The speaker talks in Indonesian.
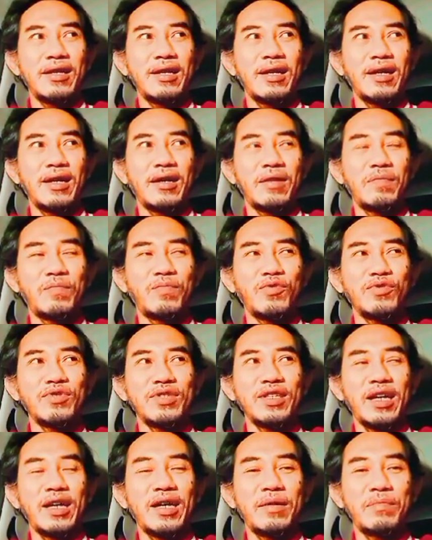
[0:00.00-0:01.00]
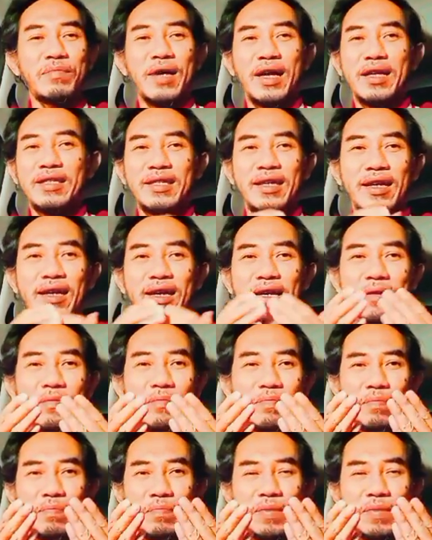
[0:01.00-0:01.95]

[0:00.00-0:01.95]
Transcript: eh, punya banyak